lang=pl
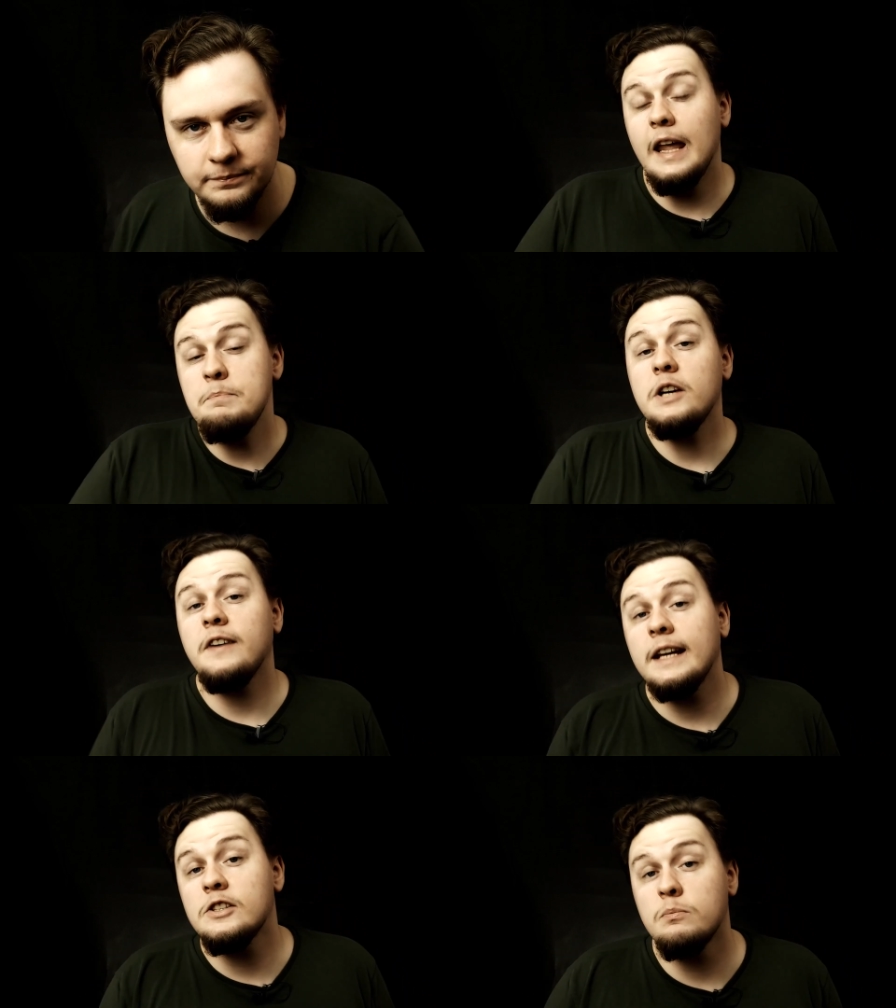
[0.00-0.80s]
Najpierw
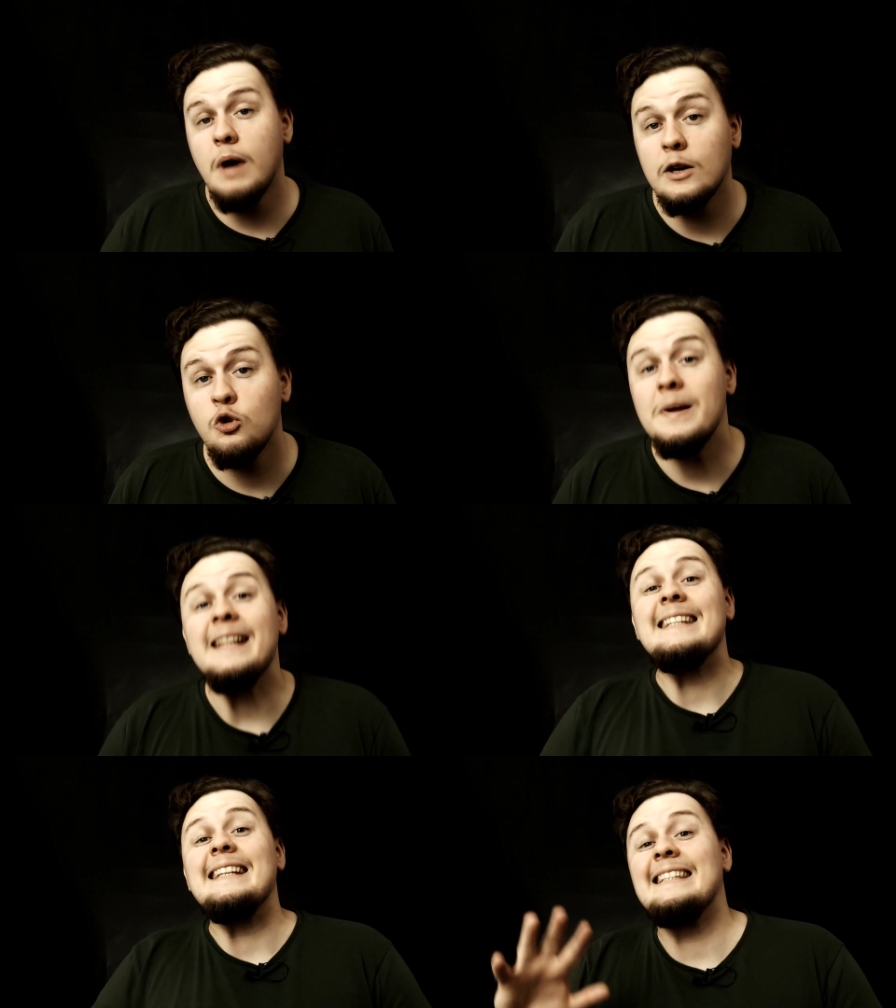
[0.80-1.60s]
jakie są
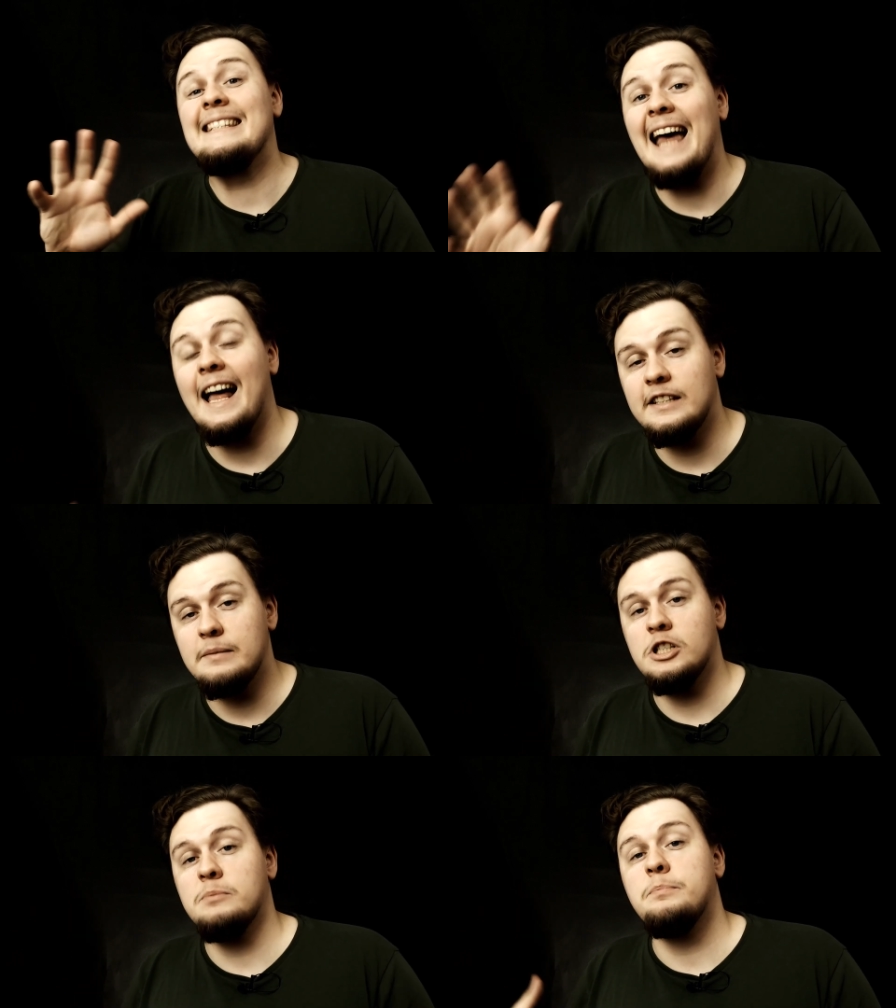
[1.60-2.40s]
argumenty za
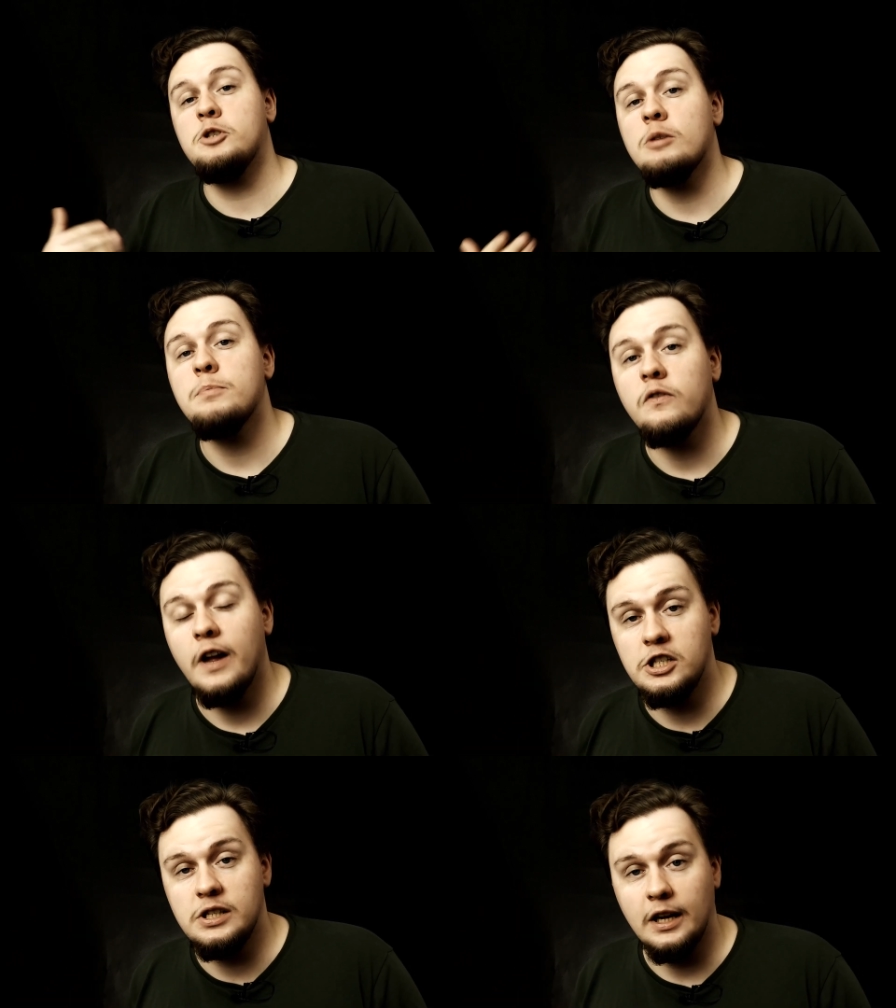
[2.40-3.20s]
tym, żeby
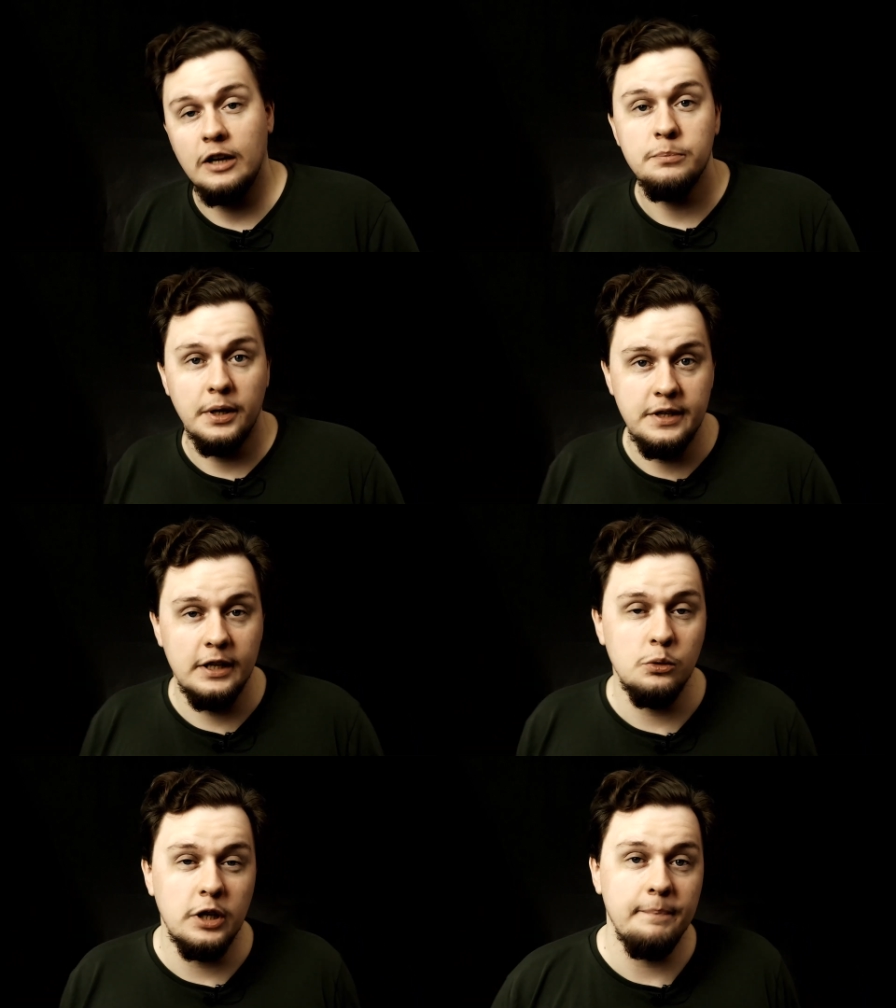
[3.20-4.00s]
przeprowadzić taką
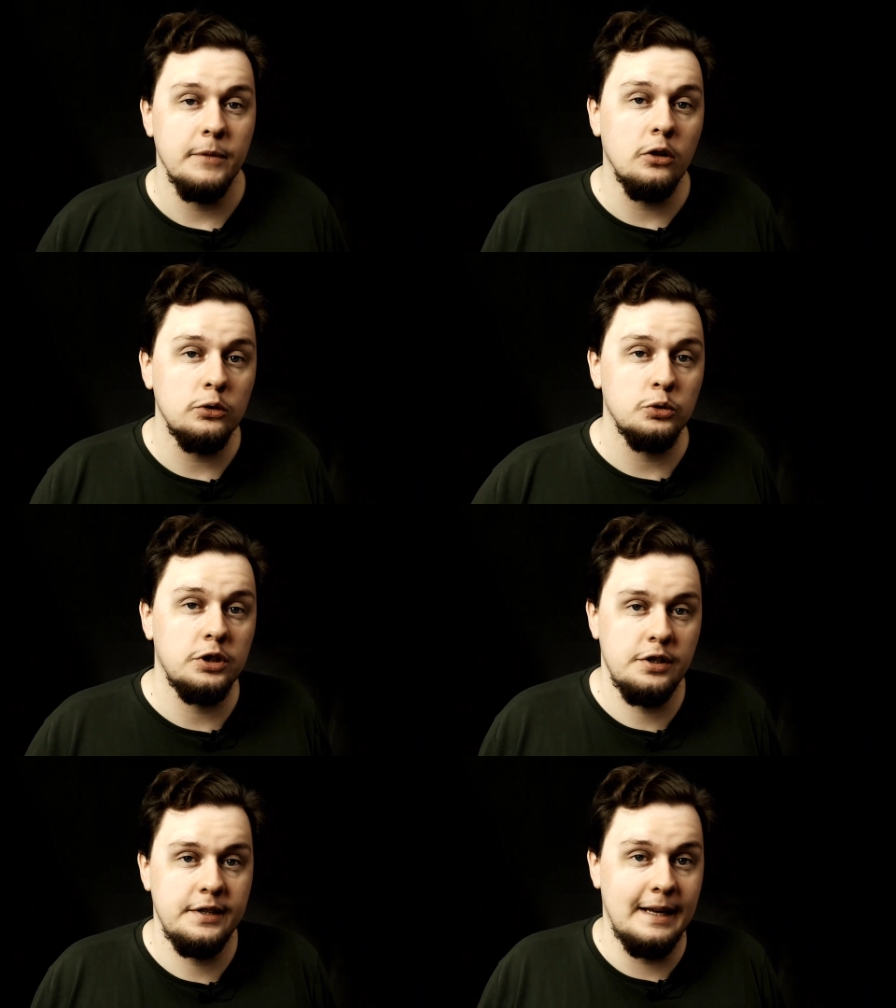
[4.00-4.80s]
procedurę? No
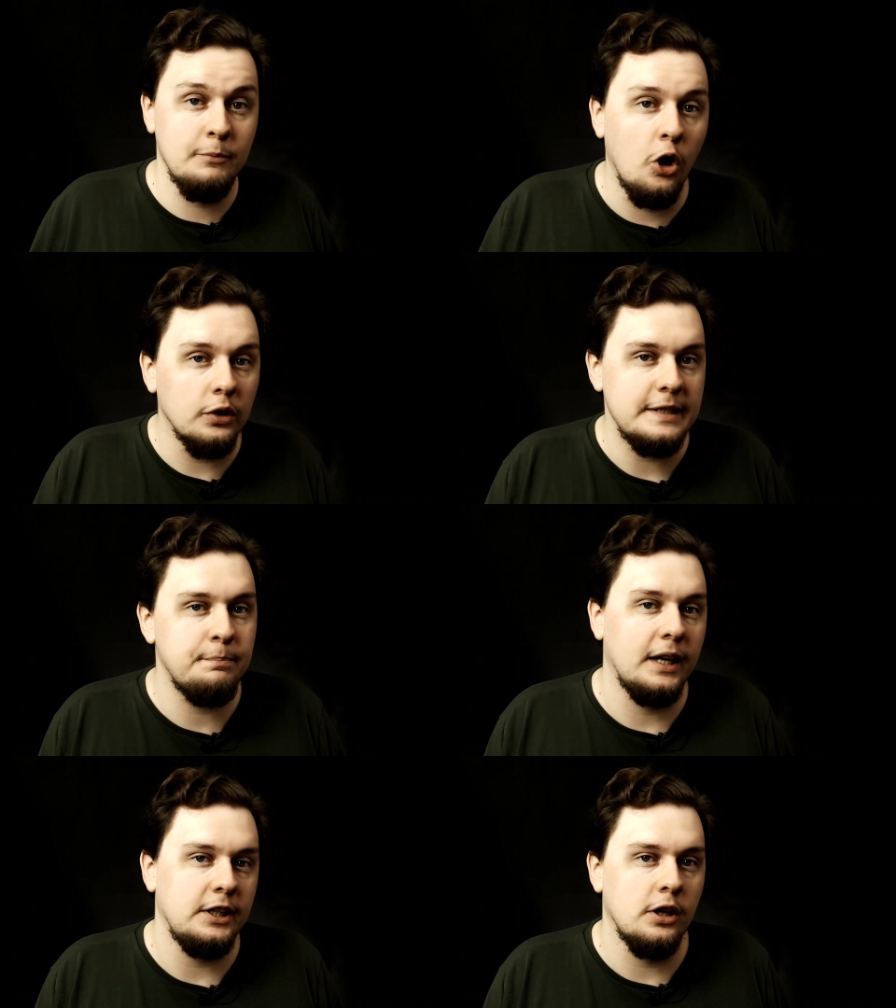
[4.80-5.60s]
otóż samochody
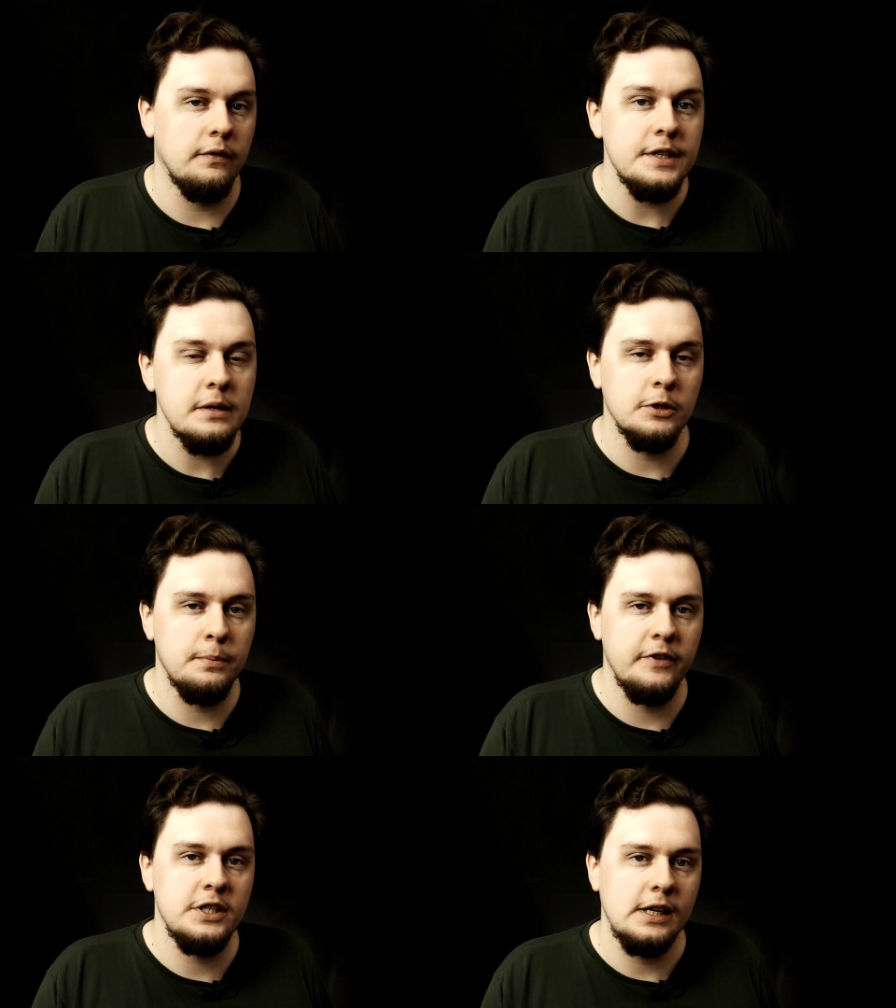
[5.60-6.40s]
spalinowe są
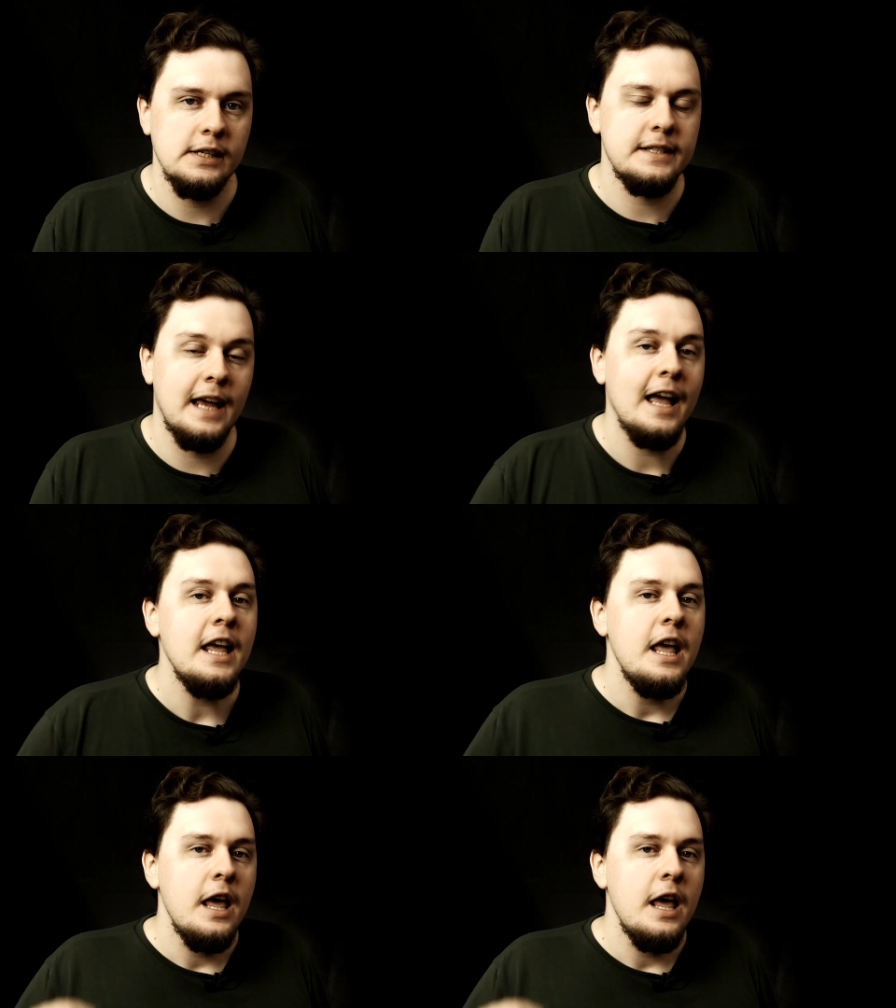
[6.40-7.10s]
odpowiedzialne za